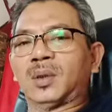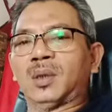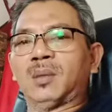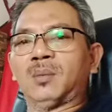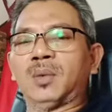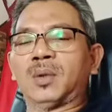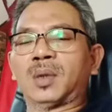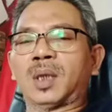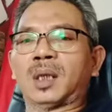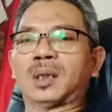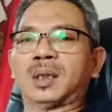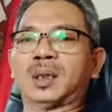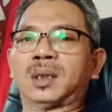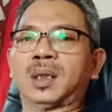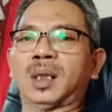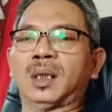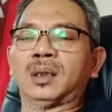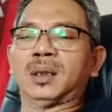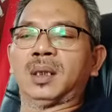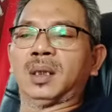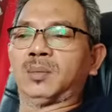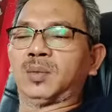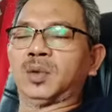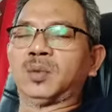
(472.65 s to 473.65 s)
kelompok
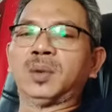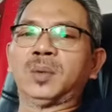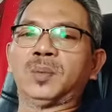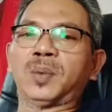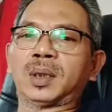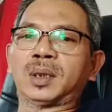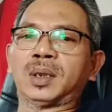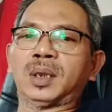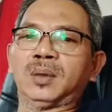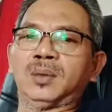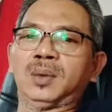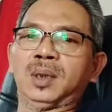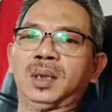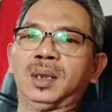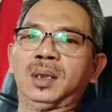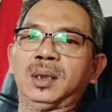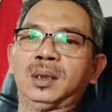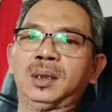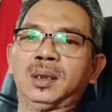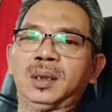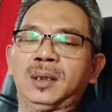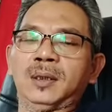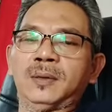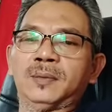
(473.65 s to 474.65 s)
radikal dari bumi pertiwi
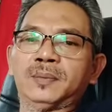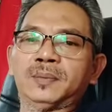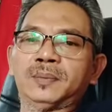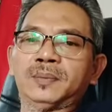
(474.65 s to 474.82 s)
ini.